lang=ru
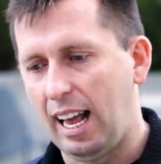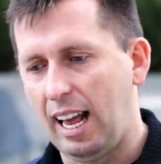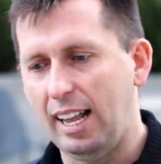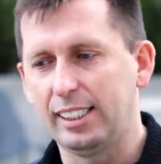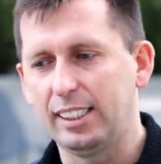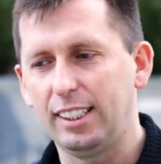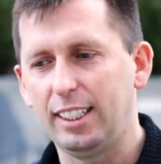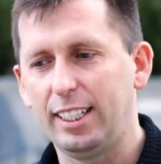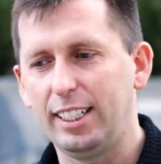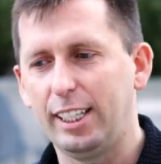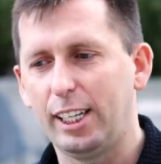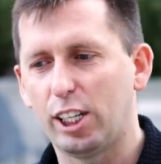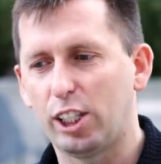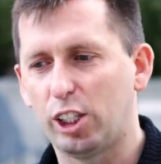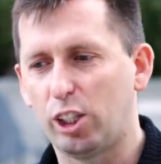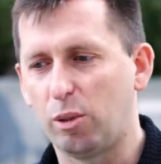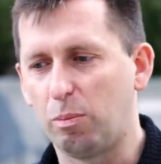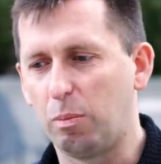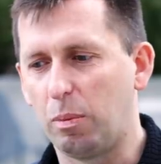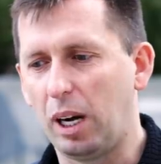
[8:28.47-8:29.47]
Если не
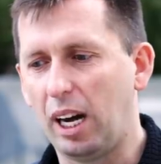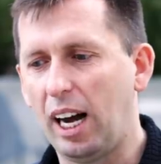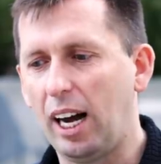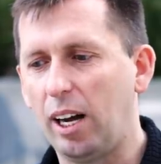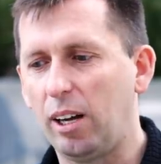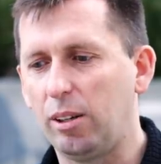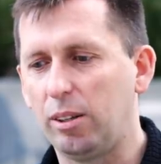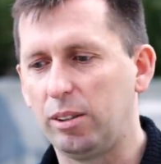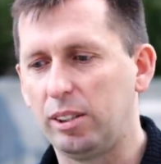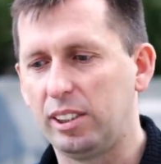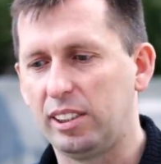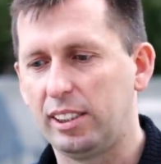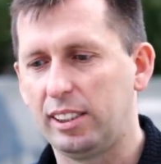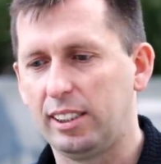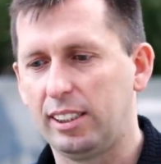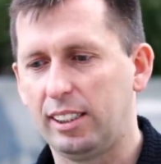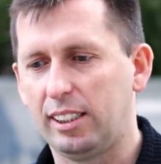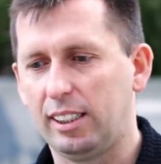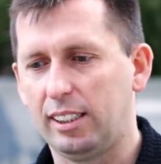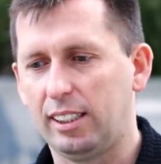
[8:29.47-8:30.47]

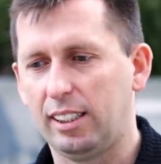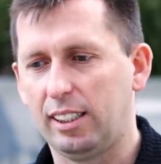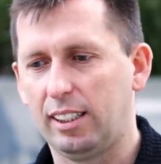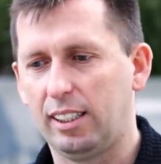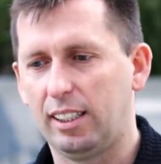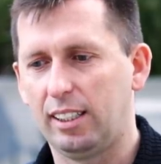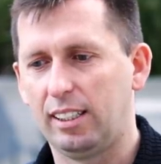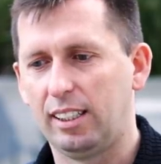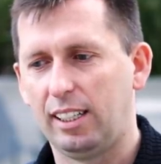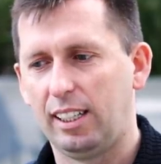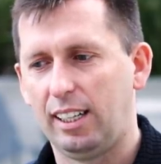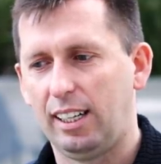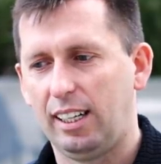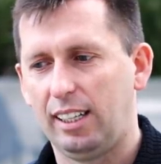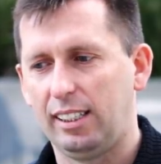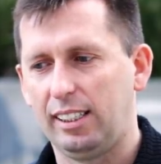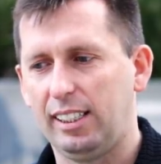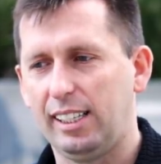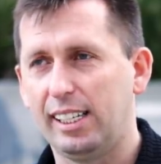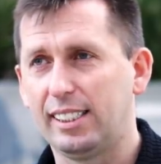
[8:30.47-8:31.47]
ошибаюсь, э,
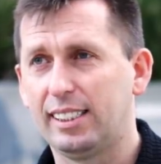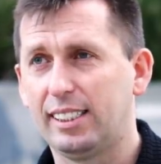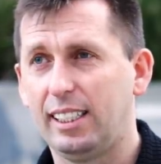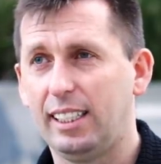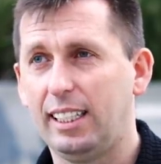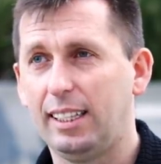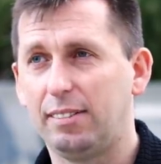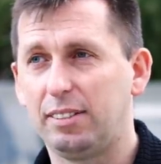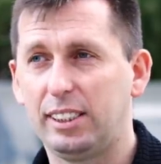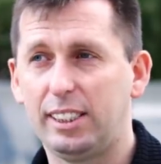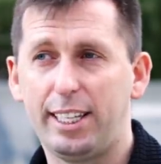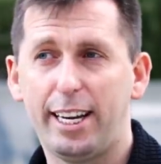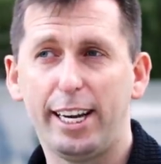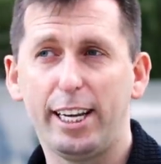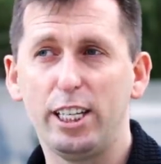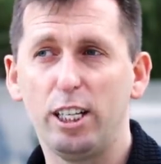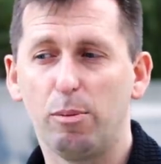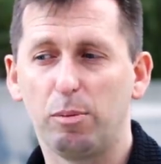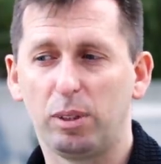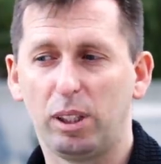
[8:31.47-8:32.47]
если в
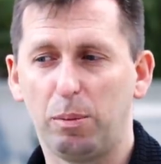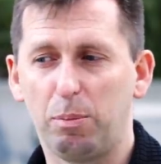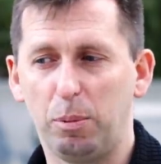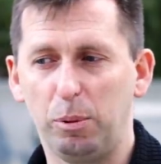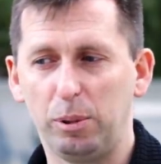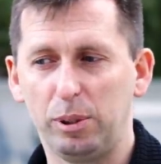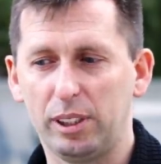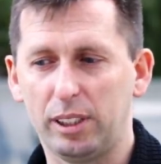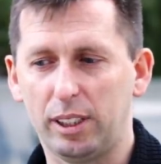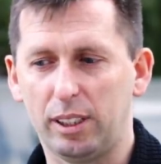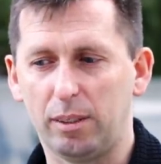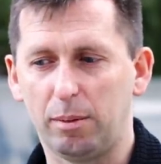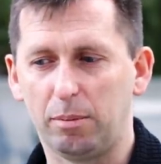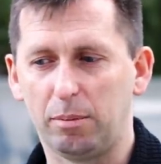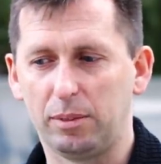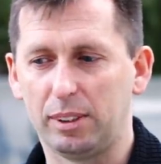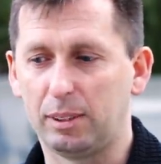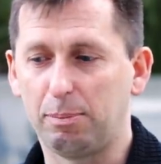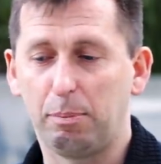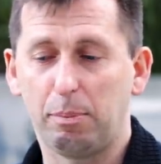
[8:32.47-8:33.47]
среднем, допустим,
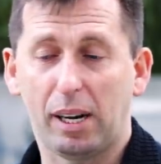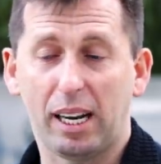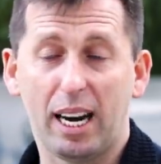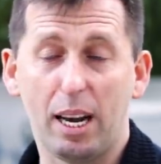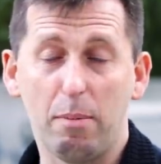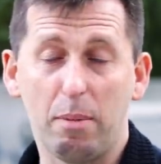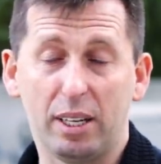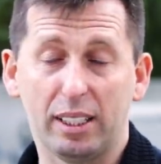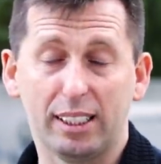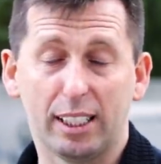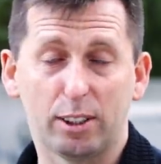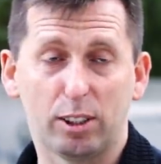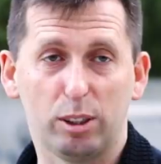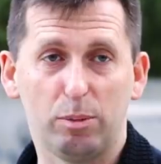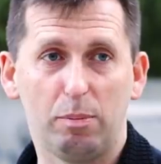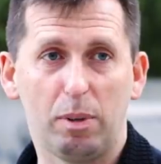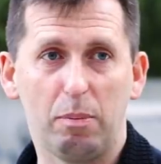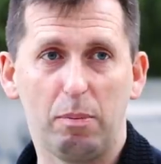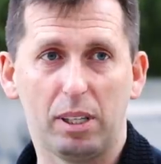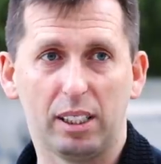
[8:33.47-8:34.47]
по крайней мере на
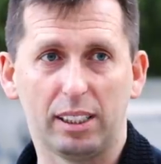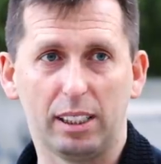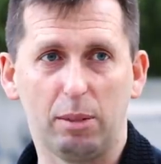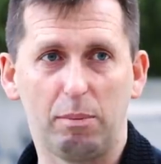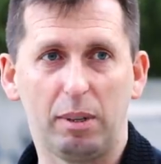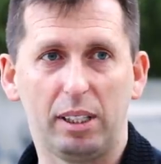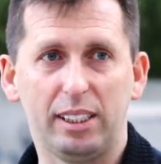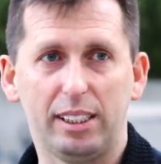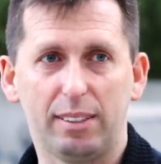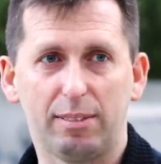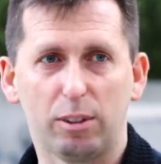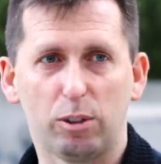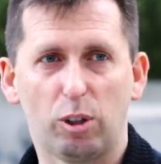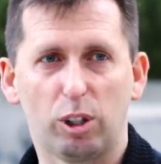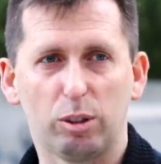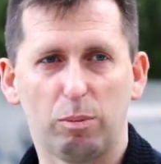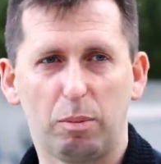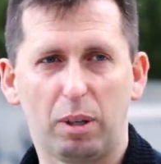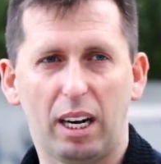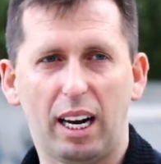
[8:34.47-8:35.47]
тот момент MIT в
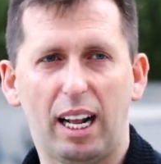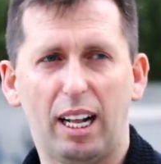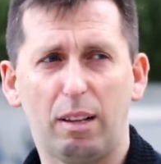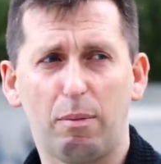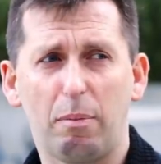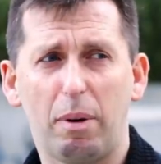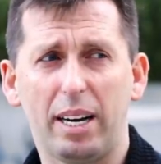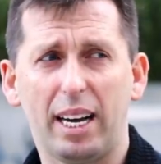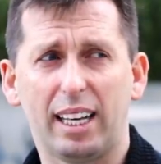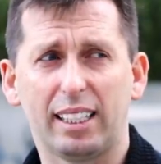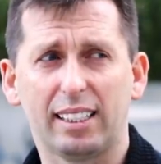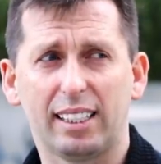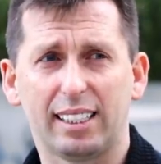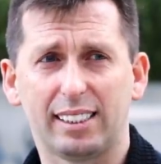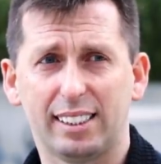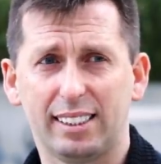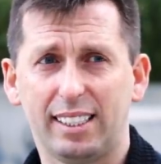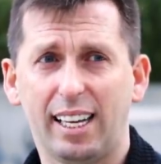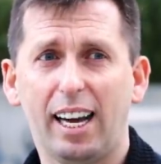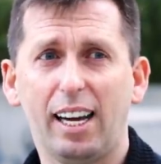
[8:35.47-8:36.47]
год брал порядка
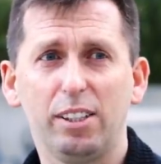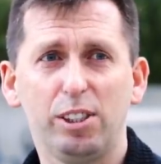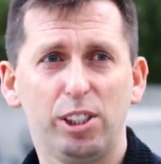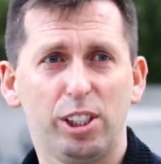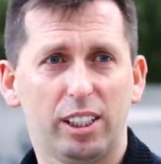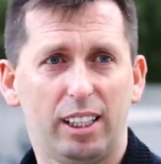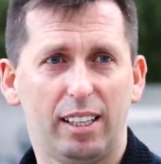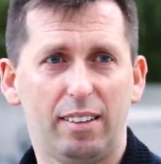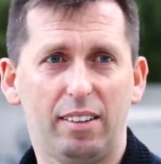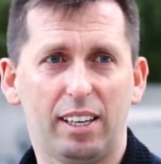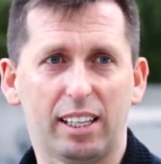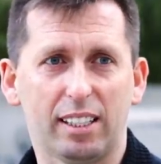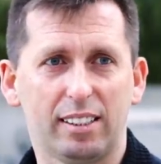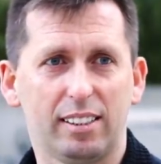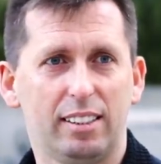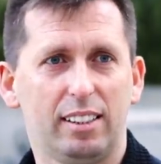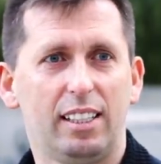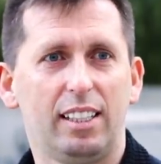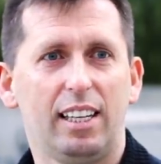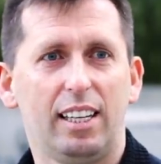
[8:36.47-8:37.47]
100 человек
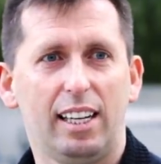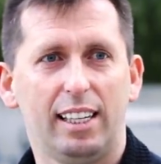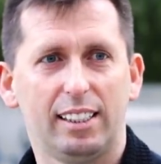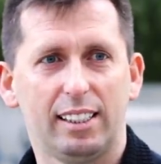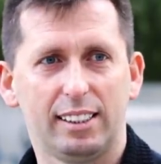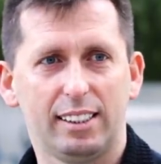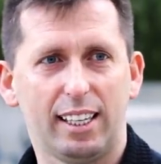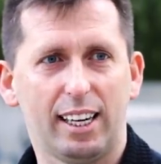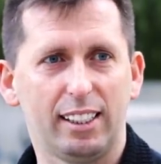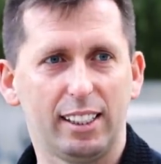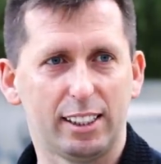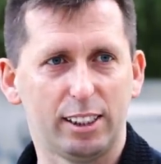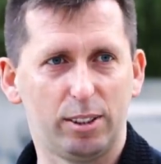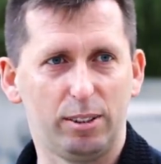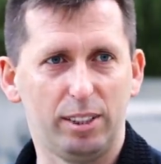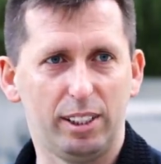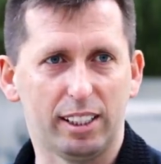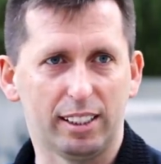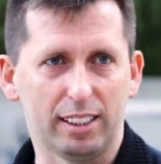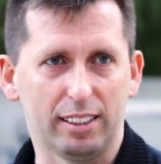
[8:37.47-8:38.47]
иностранных
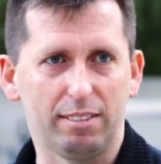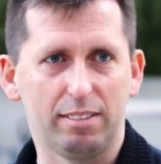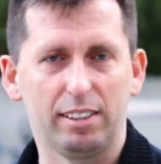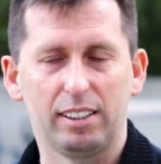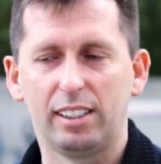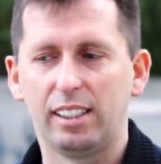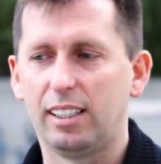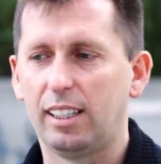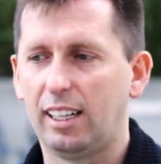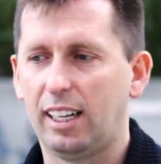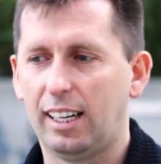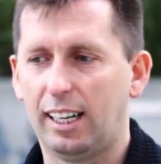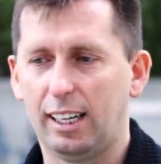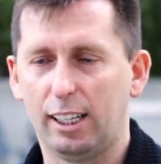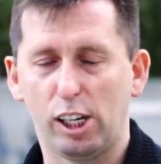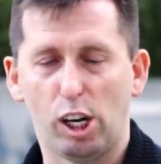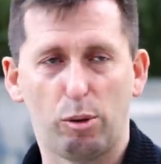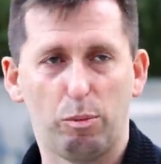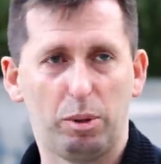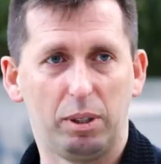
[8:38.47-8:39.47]
студентов,
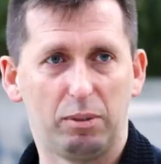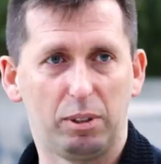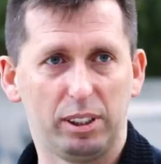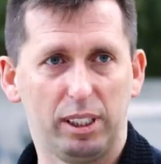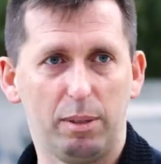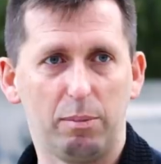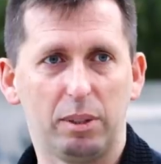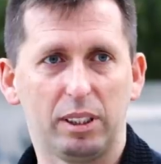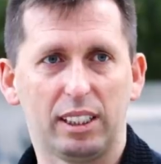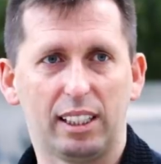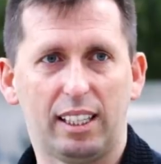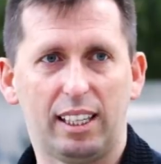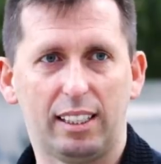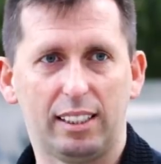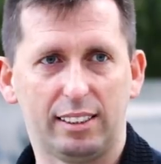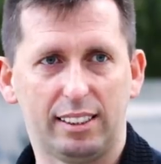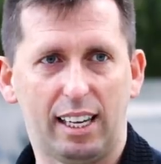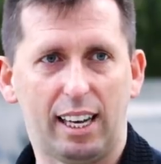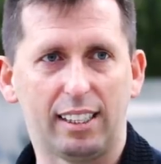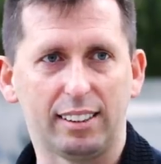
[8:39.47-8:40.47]
а, как бы вот
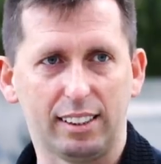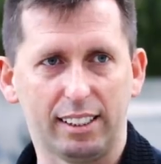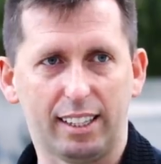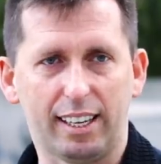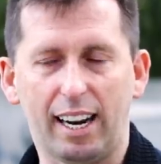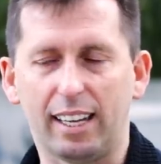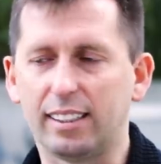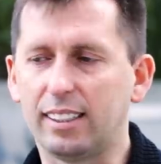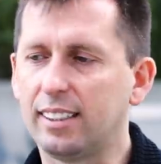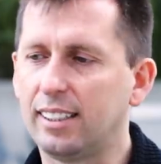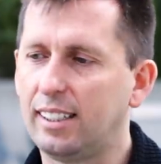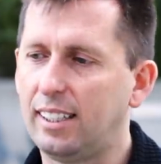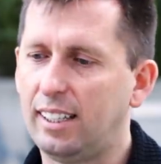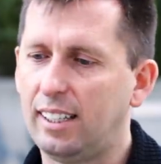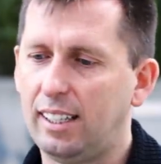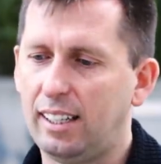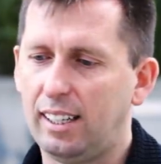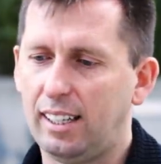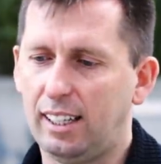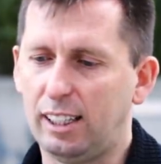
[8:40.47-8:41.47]
именно на undergrad,
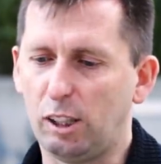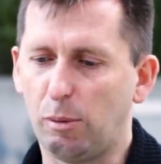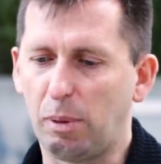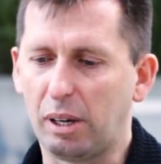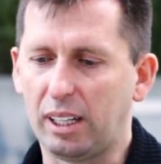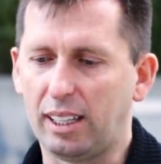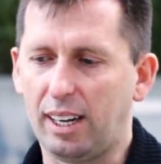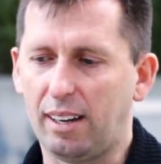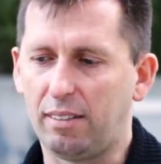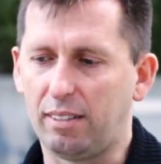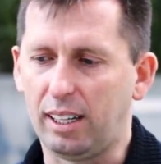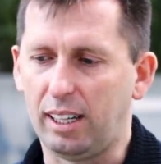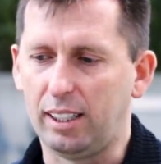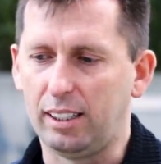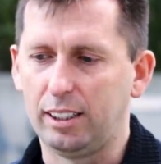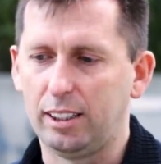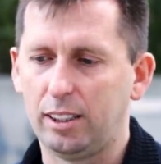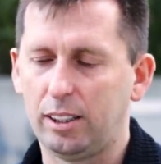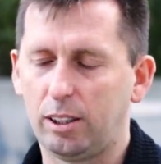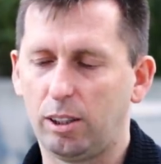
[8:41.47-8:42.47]
а, на
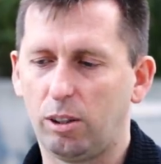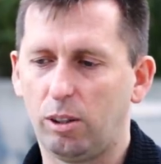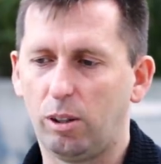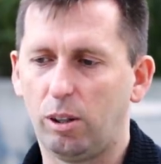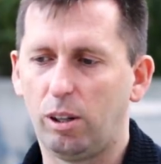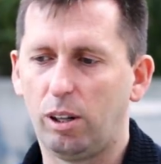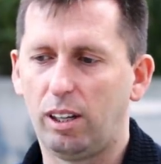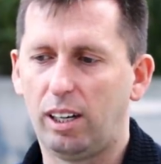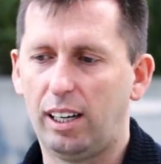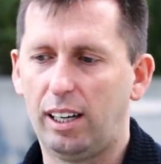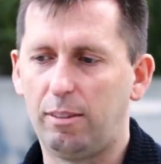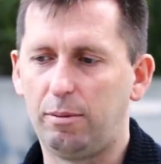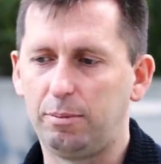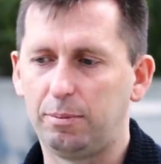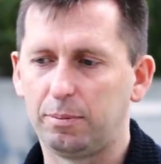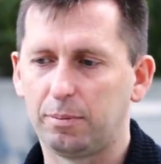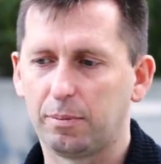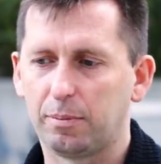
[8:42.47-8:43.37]
бакалавра, то